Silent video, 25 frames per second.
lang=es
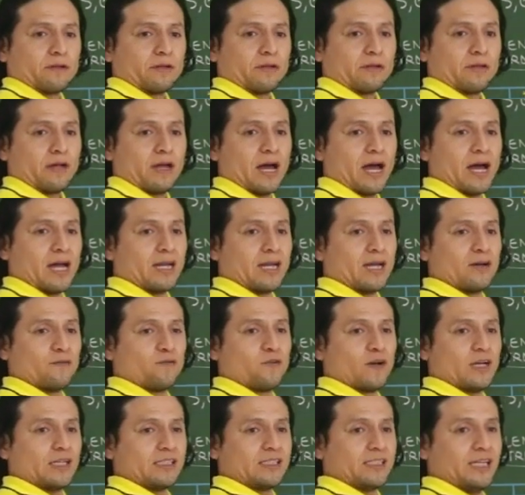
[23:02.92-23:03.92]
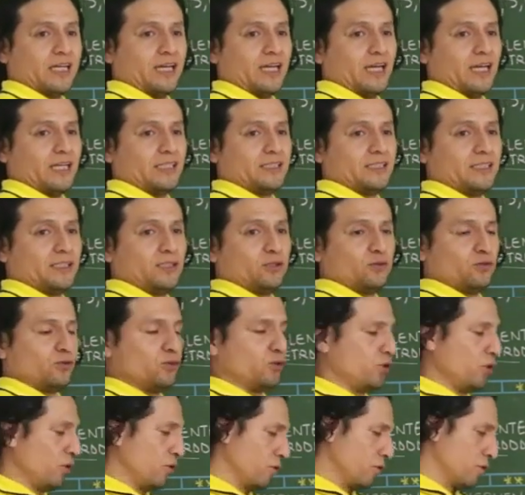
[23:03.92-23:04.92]
Anafase es
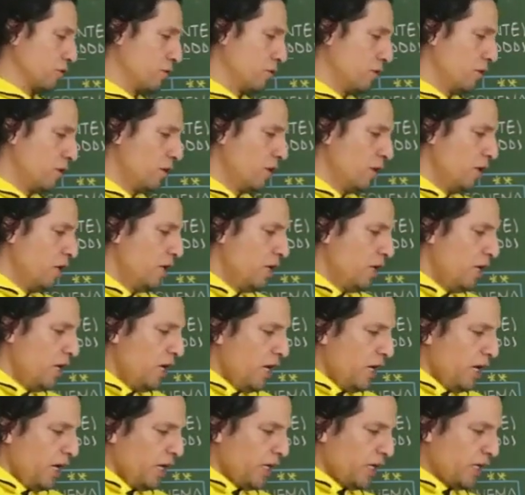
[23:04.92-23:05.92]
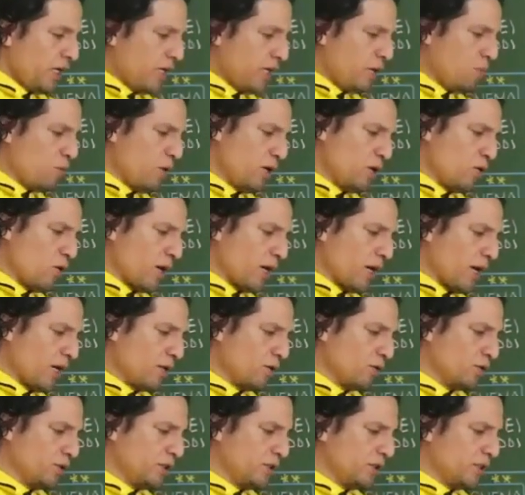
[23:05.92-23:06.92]
disyunción. Y bueno, acá
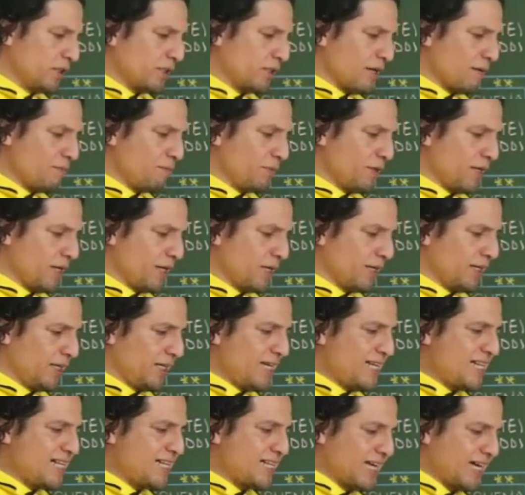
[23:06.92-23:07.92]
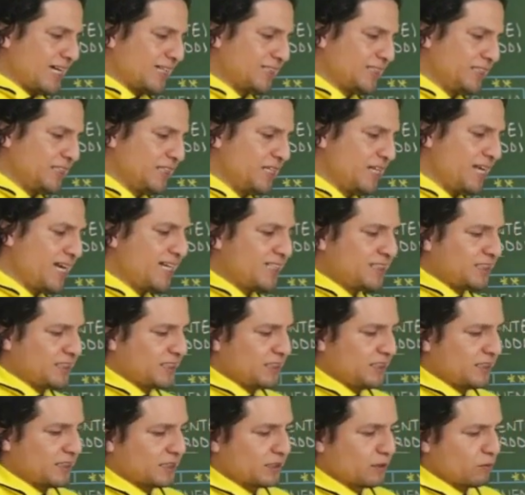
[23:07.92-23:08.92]
nos dice también
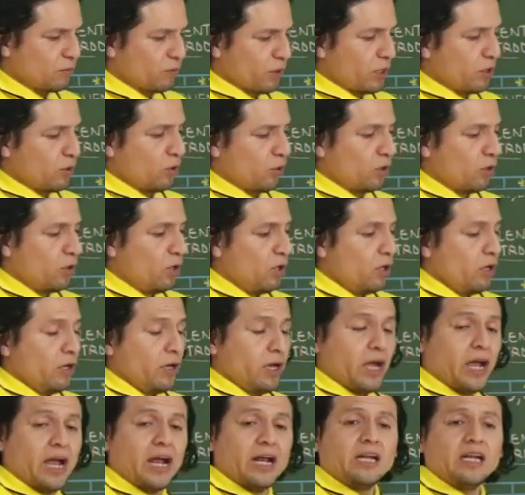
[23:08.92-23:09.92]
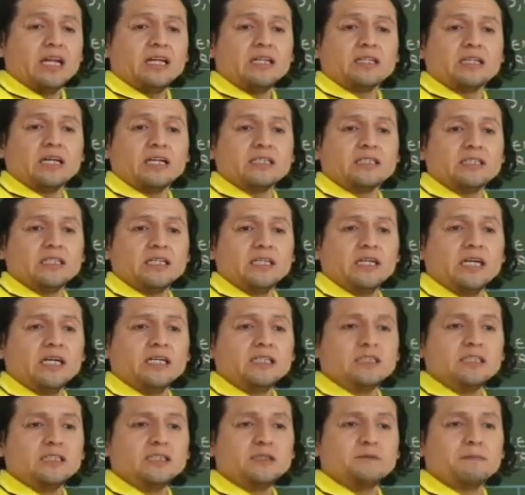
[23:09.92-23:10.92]
intercinesis. Bueno, en la
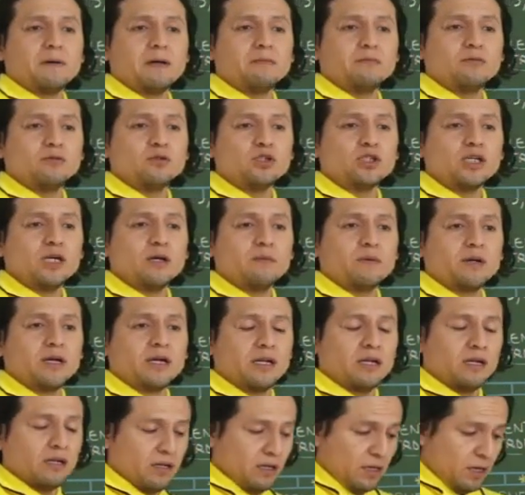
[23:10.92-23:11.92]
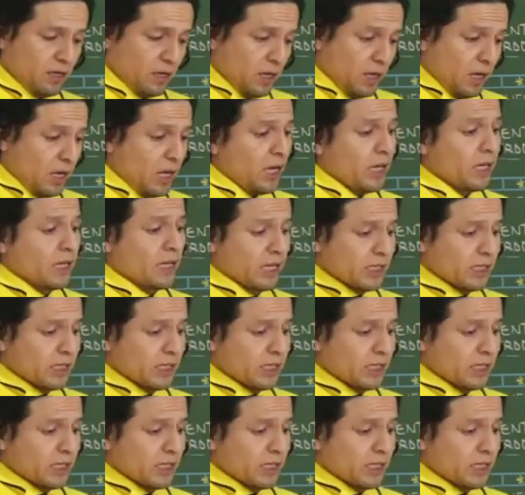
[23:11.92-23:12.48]
intercinesis vamos a ver que